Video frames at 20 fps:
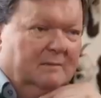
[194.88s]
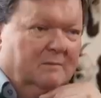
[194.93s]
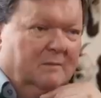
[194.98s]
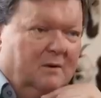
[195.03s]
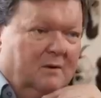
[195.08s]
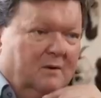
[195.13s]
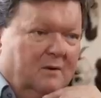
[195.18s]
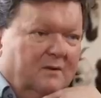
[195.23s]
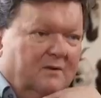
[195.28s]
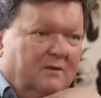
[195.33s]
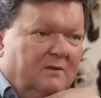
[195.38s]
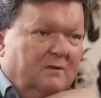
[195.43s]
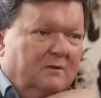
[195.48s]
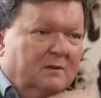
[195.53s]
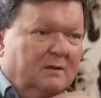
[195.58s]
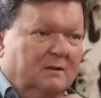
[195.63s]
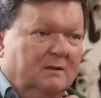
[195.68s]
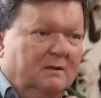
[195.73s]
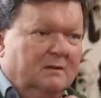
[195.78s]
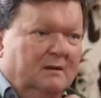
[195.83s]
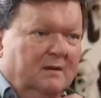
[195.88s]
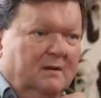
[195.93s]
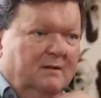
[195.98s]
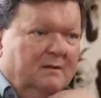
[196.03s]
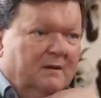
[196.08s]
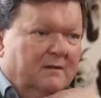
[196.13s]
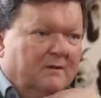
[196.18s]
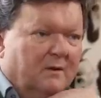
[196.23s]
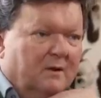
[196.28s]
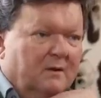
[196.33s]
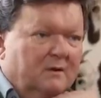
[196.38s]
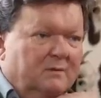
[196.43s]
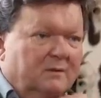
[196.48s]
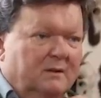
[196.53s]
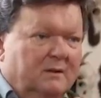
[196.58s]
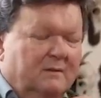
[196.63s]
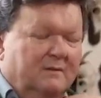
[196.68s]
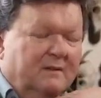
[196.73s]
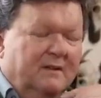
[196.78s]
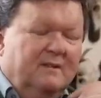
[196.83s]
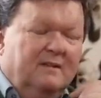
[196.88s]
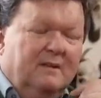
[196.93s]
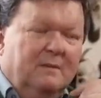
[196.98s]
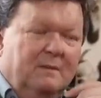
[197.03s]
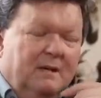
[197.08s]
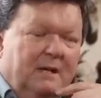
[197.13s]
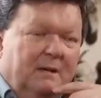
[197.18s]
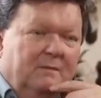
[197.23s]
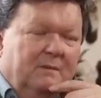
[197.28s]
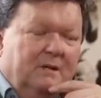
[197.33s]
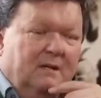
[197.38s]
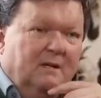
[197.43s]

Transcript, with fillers: man kann es nur christlich verantworten, wenn es dem Leben